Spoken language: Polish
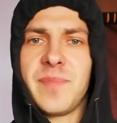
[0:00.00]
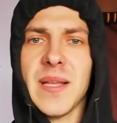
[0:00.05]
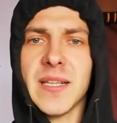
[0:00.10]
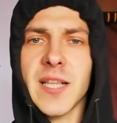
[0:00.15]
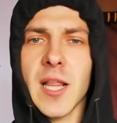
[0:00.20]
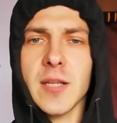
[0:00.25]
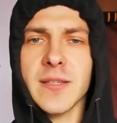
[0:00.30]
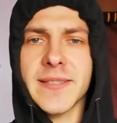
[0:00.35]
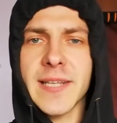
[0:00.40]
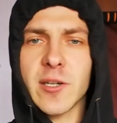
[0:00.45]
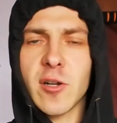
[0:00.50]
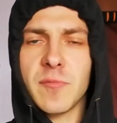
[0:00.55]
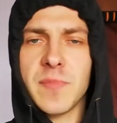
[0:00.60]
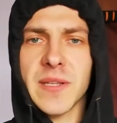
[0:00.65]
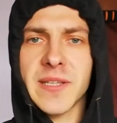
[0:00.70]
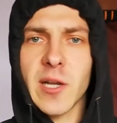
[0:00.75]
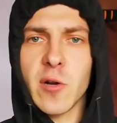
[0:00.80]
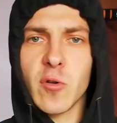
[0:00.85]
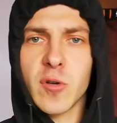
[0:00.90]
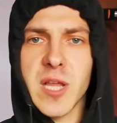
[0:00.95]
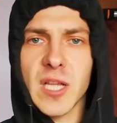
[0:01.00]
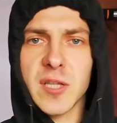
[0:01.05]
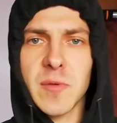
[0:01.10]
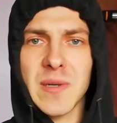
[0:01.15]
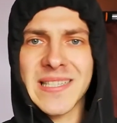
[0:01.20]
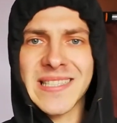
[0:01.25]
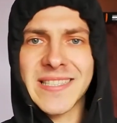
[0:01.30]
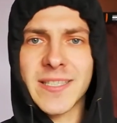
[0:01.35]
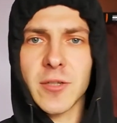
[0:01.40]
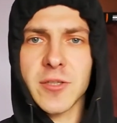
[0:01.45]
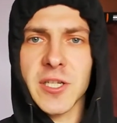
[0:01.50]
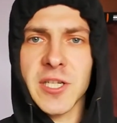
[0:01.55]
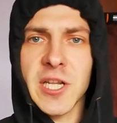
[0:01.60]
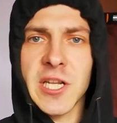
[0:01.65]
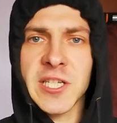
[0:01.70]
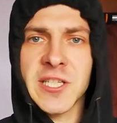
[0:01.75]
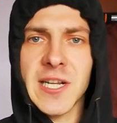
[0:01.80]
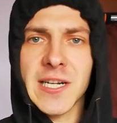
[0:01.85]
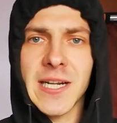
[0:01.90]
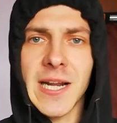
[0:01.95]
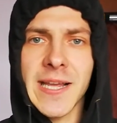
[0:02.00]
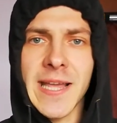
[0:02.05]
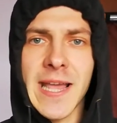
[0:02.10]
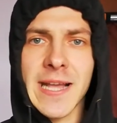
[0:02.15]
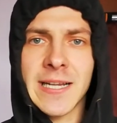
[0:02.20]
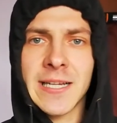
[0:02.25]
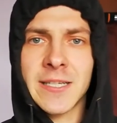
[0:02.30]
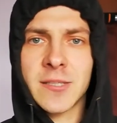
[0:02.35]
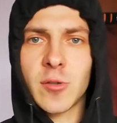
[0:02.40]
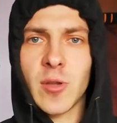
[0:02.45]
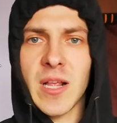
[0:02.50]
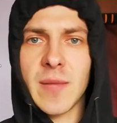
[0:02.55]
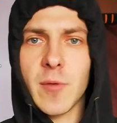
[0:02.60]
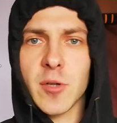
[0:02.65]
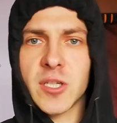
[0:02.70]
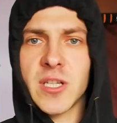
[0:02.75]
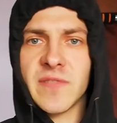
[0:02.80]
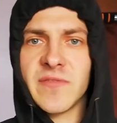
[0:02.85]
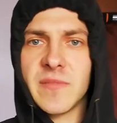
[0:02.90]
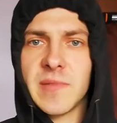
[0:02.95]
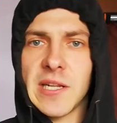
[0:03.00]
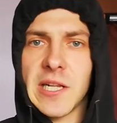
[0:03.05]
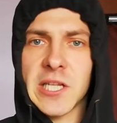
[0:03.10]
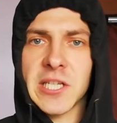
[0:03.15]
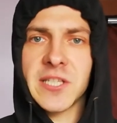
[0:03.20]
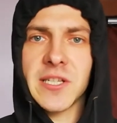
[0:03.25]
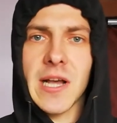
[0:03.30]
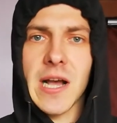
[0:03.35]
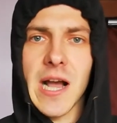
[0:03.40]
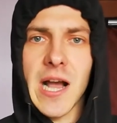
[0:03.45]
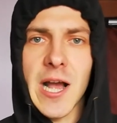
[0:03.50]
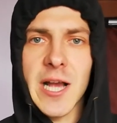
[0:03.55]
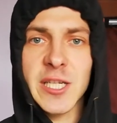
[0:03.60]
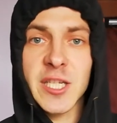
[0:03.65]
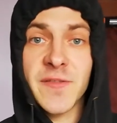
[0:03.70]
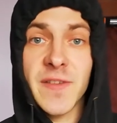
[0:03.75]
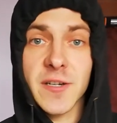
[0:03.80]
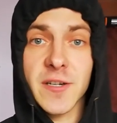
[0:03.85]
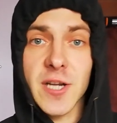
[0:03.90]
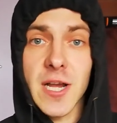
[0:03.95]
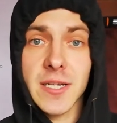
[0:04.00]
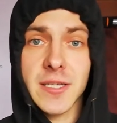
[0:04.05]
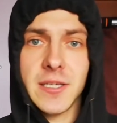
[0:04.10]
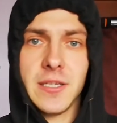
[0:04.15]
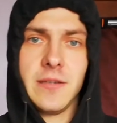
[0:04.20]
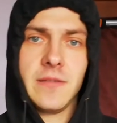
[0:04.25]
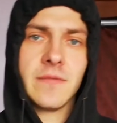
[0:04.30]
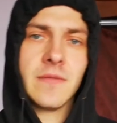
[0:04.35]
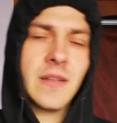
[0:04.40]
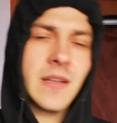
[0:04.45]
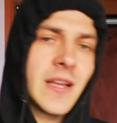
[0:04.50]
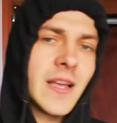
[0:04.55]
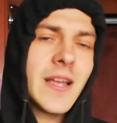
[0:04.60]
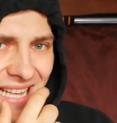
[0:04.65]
W Biedronce kobieta ukradła 110 naklejek, które można wymienić na świeżaki.